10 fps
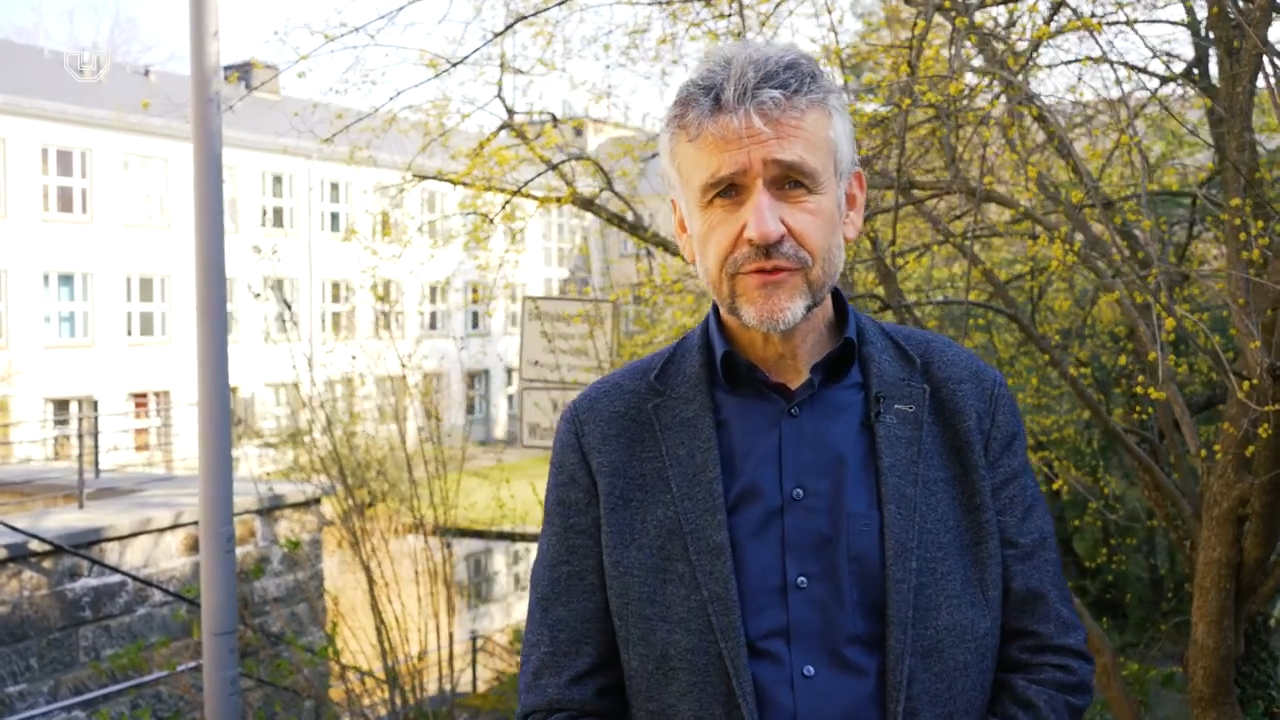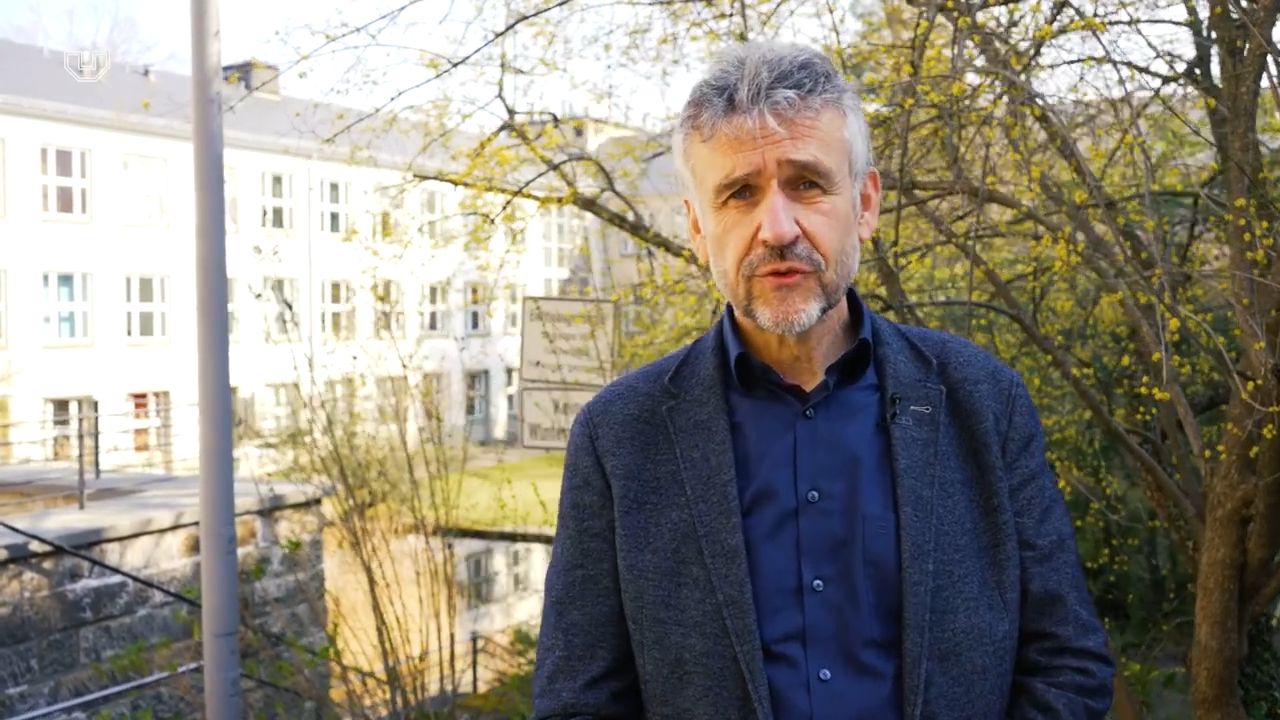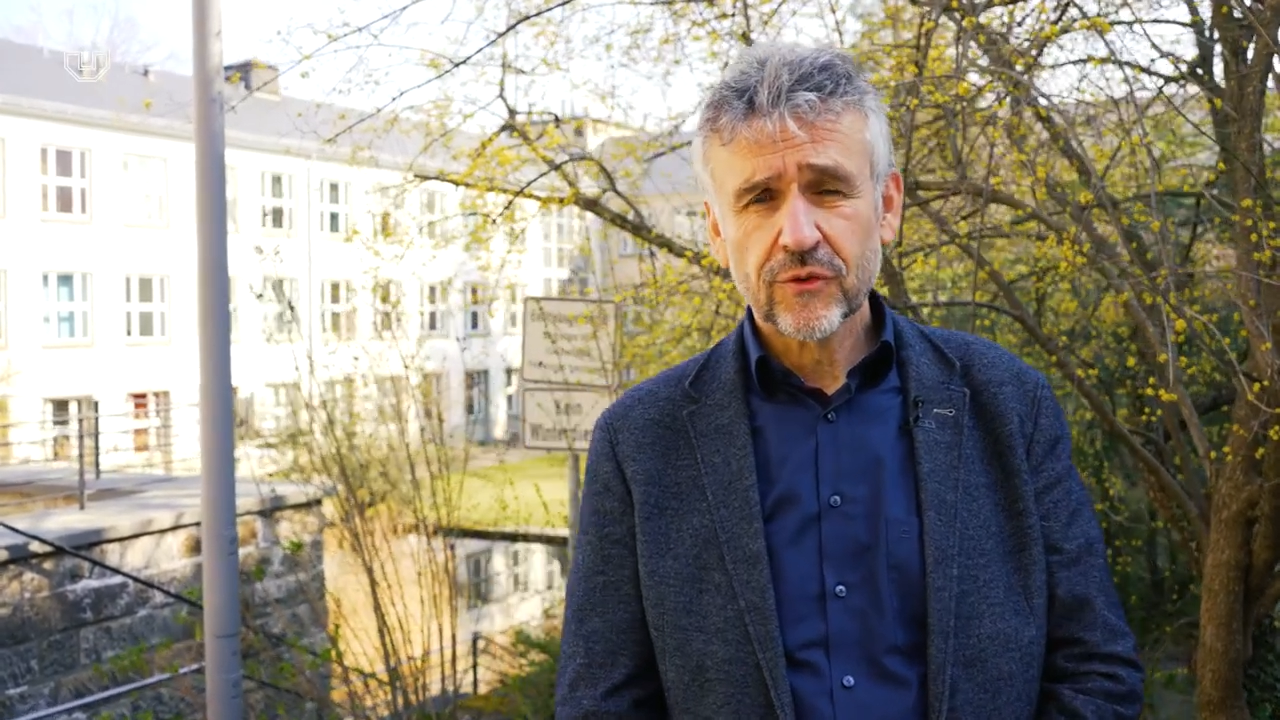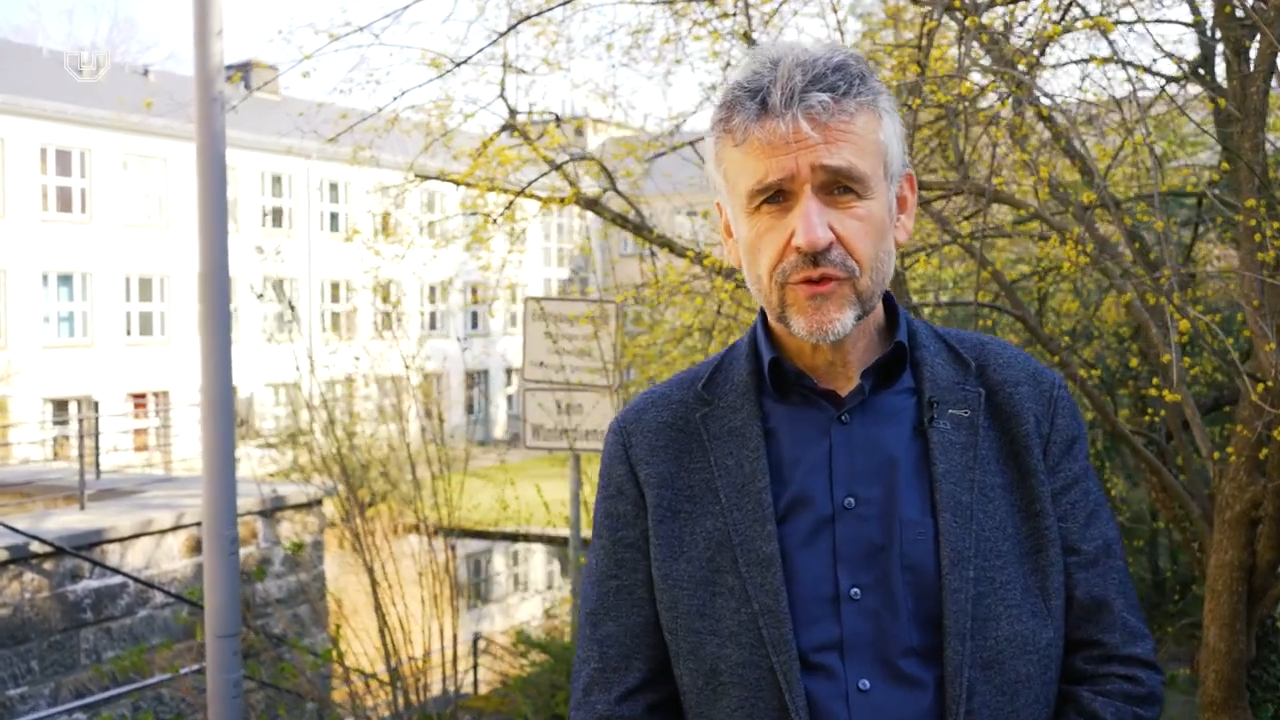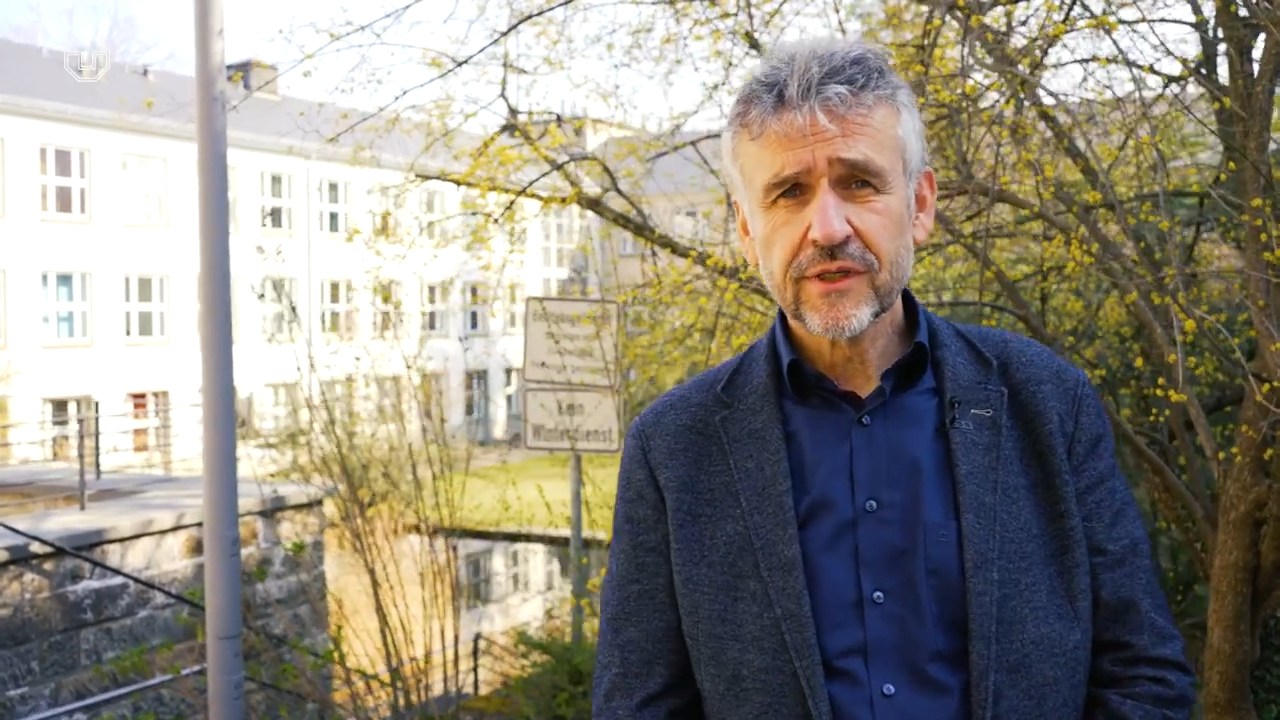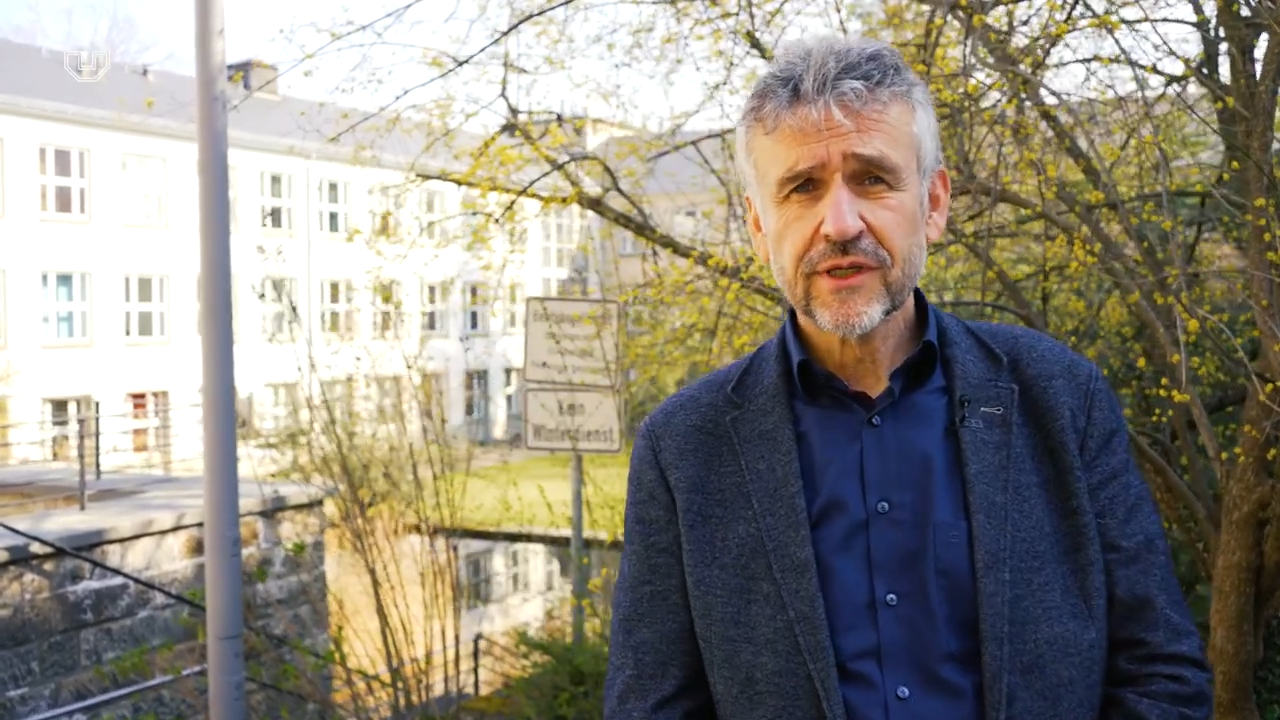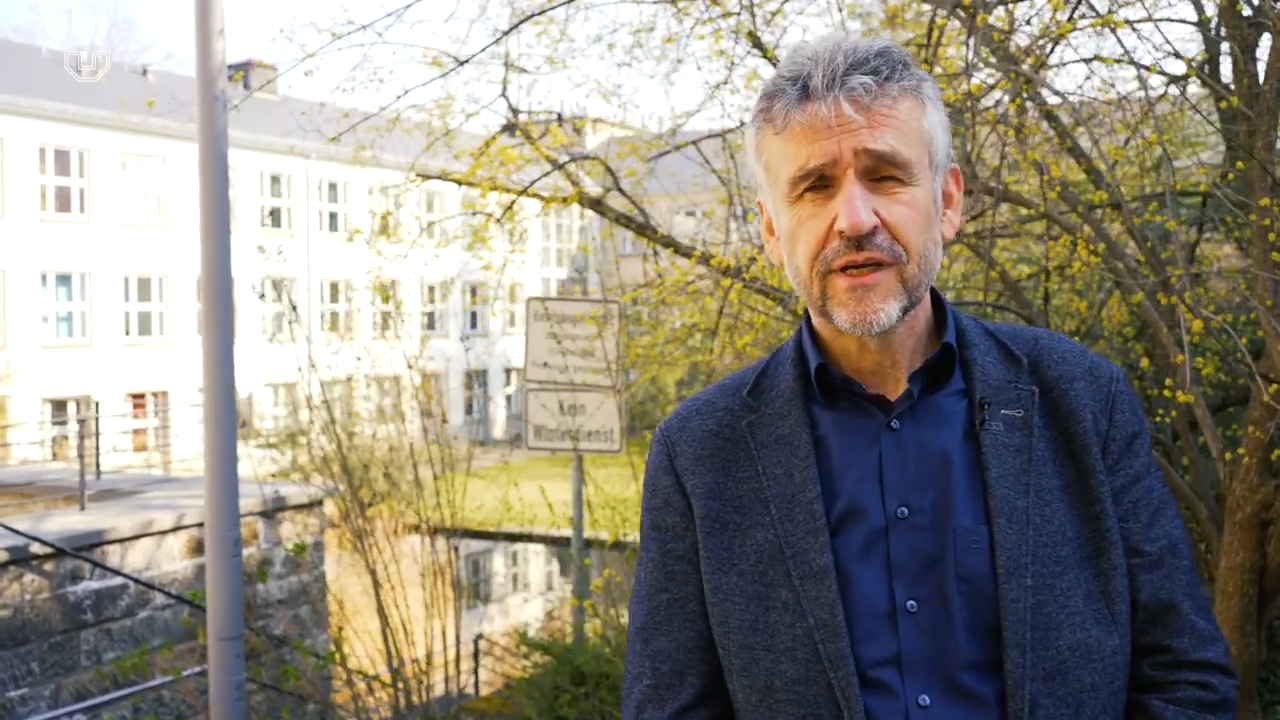zurück.